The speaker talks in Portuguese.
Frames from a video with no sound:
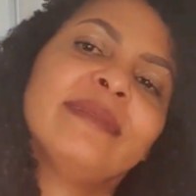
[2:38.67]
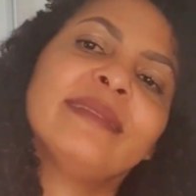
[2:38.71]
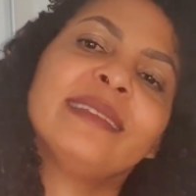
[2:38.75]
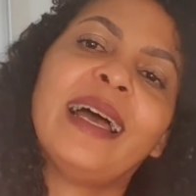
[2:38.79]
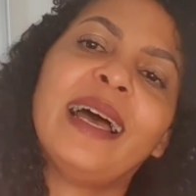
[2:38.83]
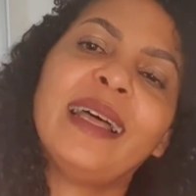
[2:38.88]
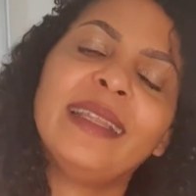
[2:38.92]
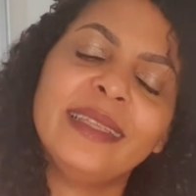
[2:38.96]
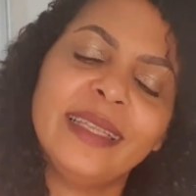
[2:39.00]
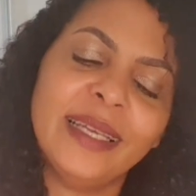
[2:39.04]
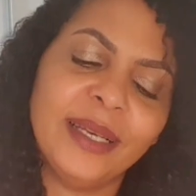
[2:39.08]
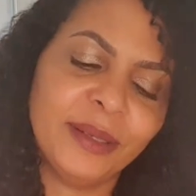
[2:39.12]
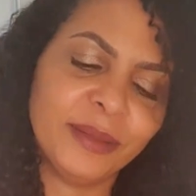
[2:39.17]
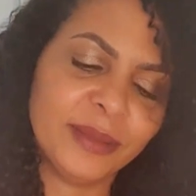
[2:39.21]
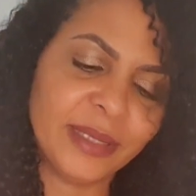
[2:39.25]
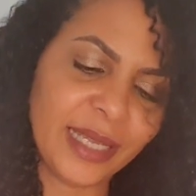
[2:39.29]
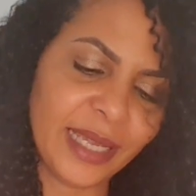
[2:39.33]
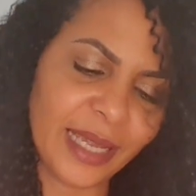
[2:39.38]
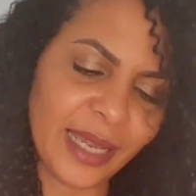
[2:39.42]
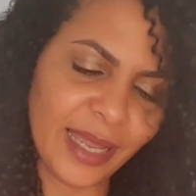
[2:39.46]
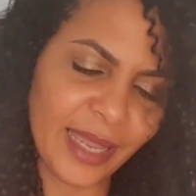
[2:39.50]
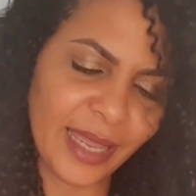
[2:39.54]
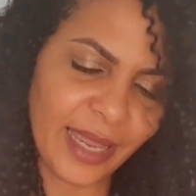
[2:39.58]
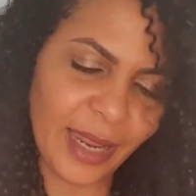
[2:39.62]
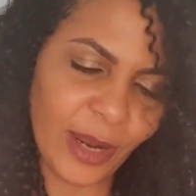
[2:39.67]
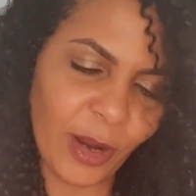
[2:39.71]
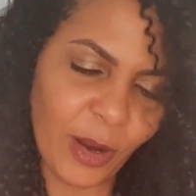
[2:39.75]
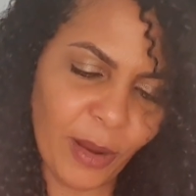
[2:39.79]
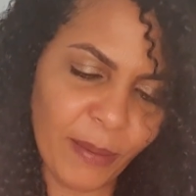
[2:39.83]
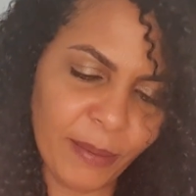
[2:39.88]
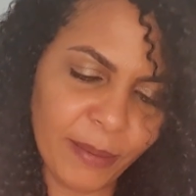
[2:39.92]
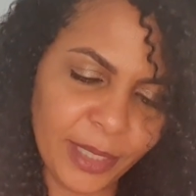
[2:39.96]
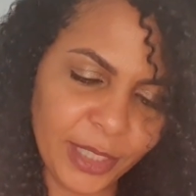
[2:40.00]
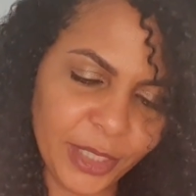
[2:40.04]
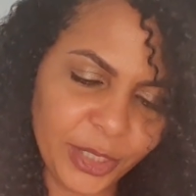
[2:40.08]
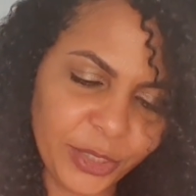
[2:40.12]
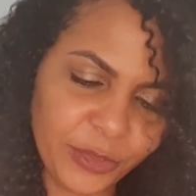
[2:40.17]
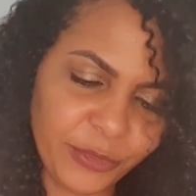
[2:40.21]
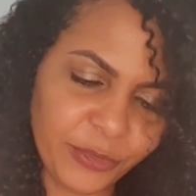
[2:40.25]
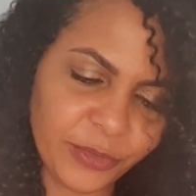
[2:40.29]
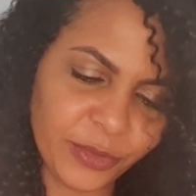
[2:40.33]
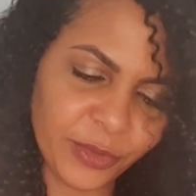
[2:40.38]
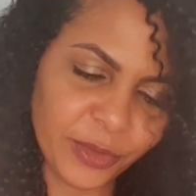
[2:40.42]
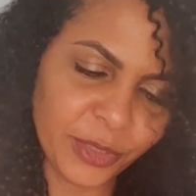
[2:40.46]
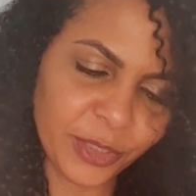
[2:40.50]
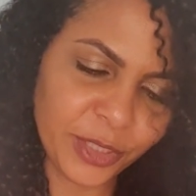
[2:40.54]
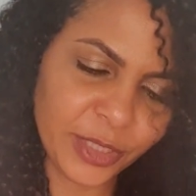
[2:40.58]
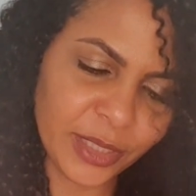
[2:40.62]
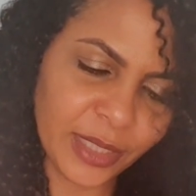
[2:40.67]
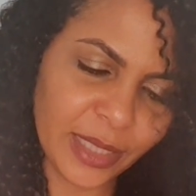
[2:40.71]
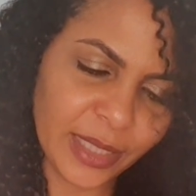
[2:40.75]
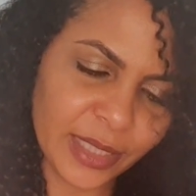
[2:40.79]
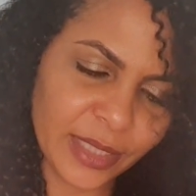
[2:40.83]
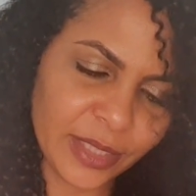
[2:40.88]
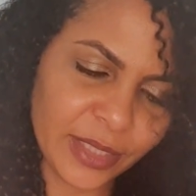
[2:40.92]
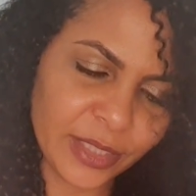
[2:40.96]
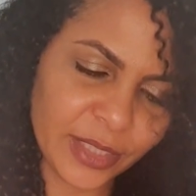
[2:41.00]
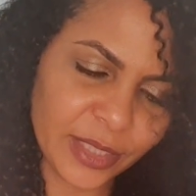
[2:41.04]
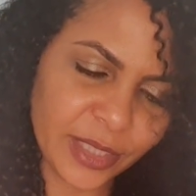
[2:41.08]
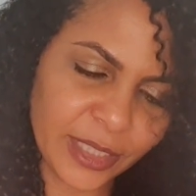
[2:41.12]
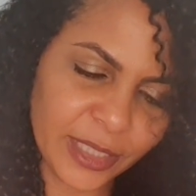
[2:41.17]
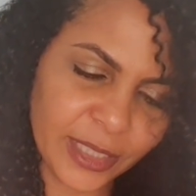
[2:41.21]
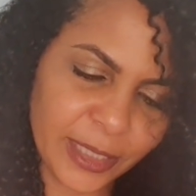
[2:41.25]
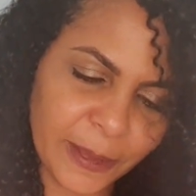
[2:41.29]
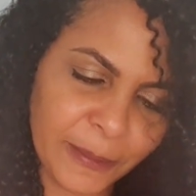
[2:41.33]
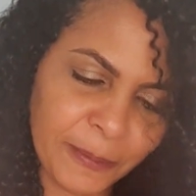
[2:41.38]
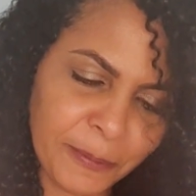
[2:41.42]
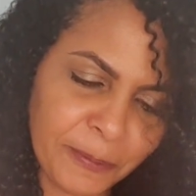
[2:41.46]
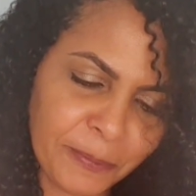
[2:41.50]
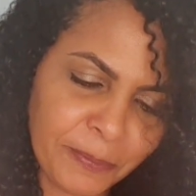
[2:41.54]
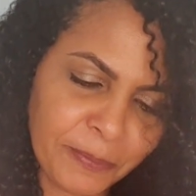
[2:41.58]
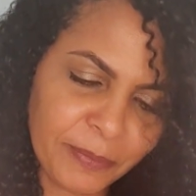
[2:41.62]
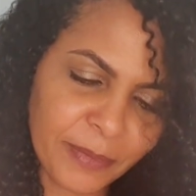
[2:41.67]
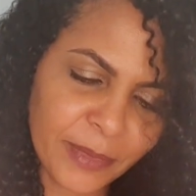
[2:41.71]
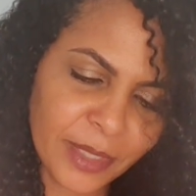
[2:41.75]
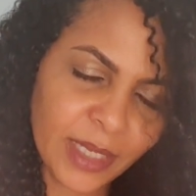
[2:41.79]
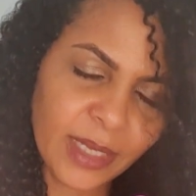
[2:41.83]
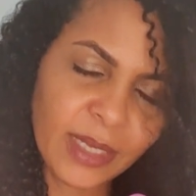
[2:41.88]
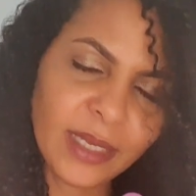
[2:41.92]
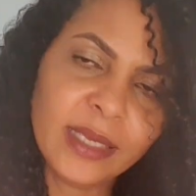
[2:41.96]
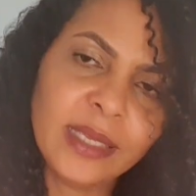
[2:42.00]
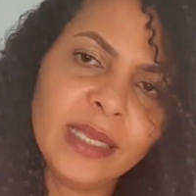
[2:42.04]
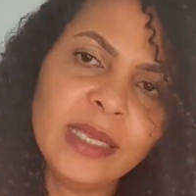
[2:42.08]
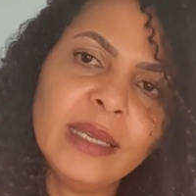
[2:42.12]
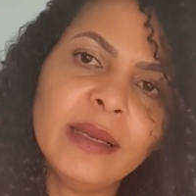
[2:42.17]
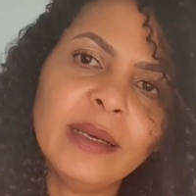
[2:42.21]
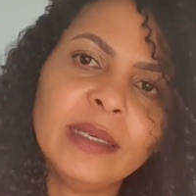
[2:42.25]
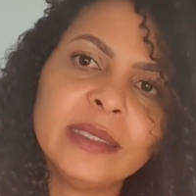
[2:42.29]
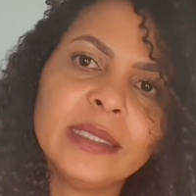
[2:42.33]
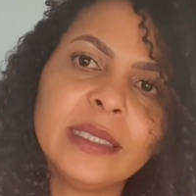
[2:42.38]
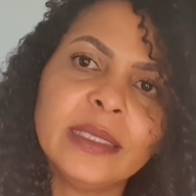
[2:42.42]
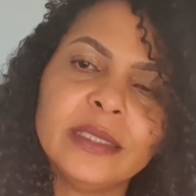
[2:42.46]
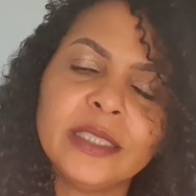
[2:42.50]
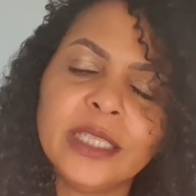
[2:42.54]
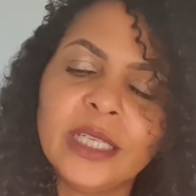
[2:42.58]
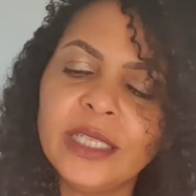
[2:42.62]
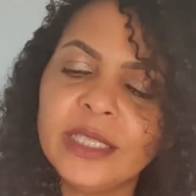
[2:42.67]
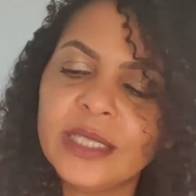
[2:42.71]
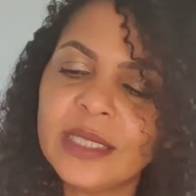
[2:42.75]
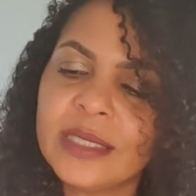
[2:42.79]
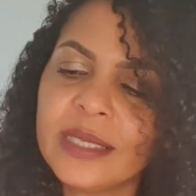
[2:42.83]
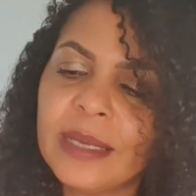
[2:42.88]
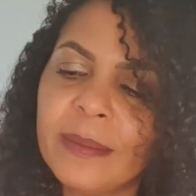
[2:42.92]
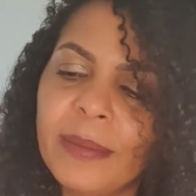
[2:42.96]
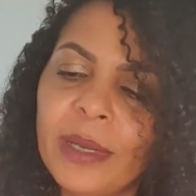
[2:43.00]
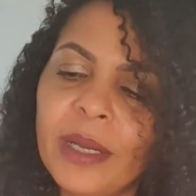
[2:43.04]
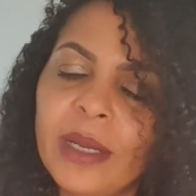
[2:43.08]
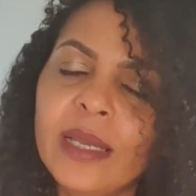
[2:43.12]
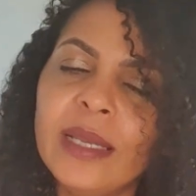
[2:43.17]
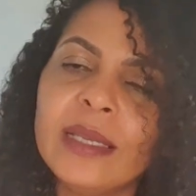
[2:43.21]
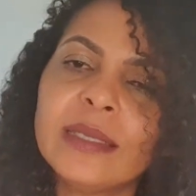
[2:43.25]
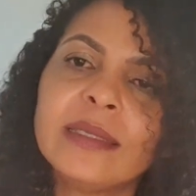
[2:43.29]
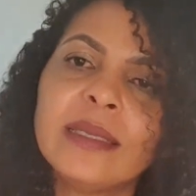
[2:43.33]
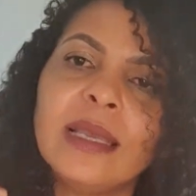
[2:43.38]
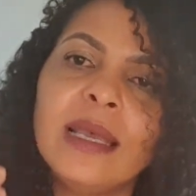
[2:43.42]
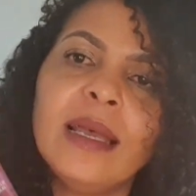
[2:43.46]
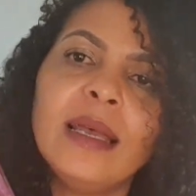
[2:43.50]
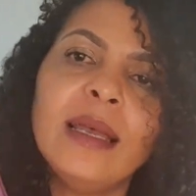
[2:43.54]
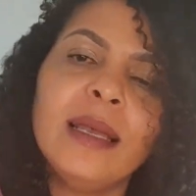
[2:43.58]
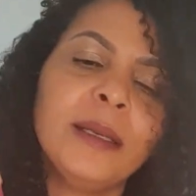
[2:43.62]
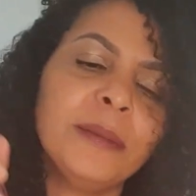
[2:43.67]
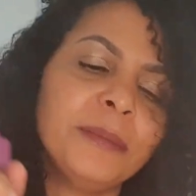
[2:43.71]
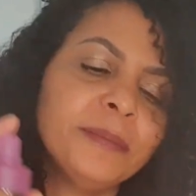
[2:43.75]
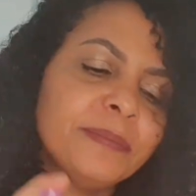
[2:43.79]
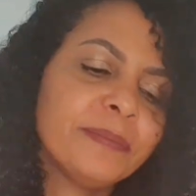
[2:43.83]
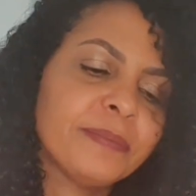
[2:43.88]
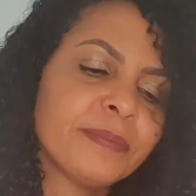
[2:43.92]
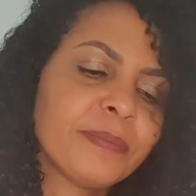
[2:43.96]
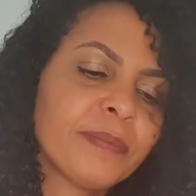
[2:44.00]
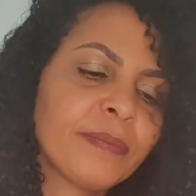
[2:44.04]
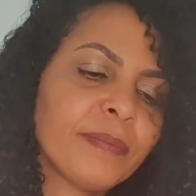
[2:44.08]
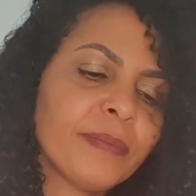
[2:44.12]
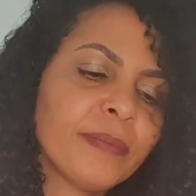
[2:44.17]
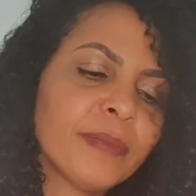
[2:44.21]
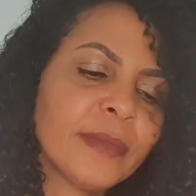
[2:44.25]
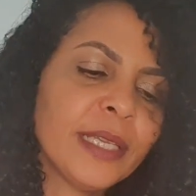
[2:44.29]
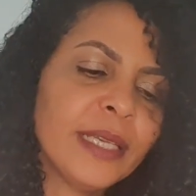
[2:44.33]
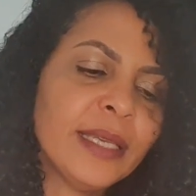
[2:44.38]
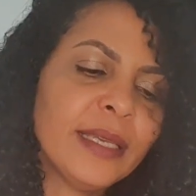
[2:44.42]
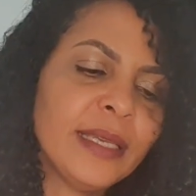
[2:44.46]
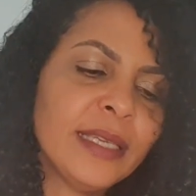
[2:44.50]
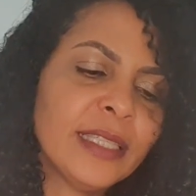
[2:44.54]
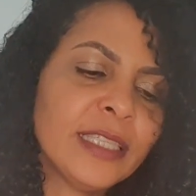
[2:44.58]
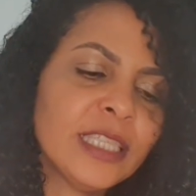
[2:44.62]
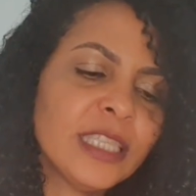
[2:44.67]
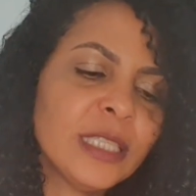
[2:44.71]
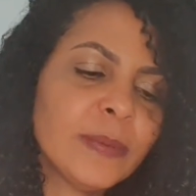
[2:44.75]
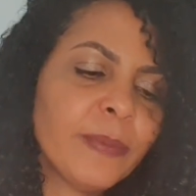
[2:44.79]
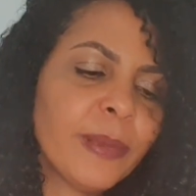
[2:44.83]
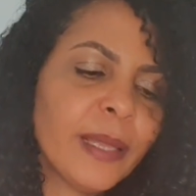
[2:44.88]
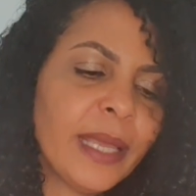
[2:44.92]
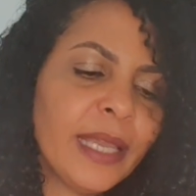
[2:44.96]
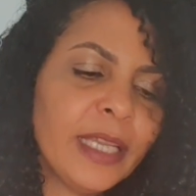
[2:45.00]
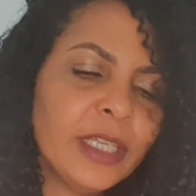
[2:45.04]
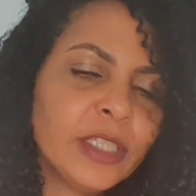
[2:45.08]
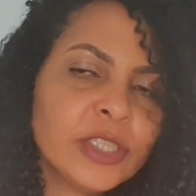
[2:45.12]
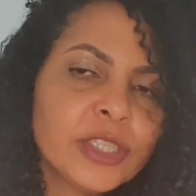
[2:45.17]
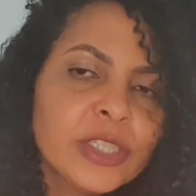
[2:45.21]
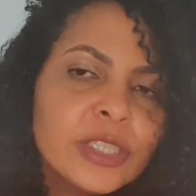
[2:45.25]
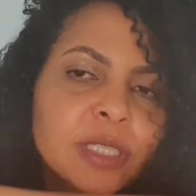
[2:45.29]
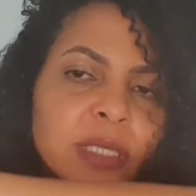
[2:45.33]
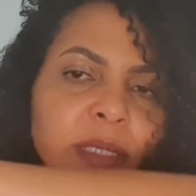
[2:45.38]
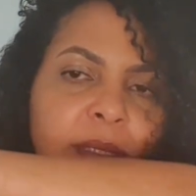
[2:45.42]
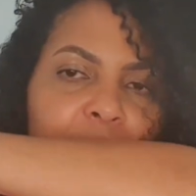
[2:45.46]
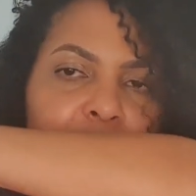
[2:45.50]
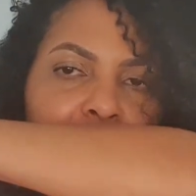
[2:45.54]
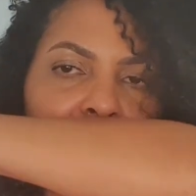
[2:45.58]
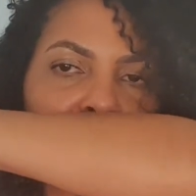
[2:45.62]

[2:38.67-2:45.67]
não dá não, né? É a ameixa e flor de laranjeira. E, gente, essa, essa, esse splash